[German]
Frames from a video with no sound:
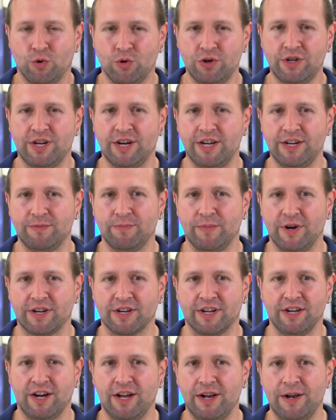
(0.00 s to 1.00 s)
und
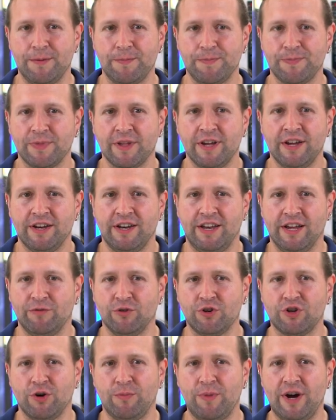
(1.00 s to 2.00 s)
Kantenmaterial. Der
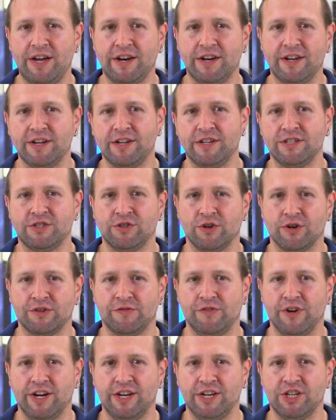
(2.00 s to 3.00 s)
Wood Commander sorgt
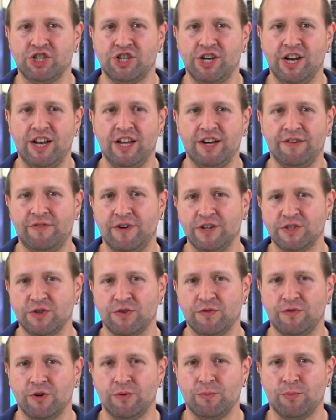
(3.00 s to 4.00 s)
für eine schnelle
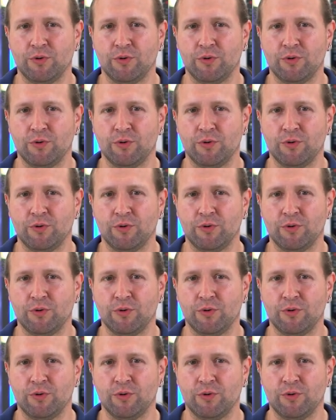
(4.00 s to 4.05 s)
Erfassung von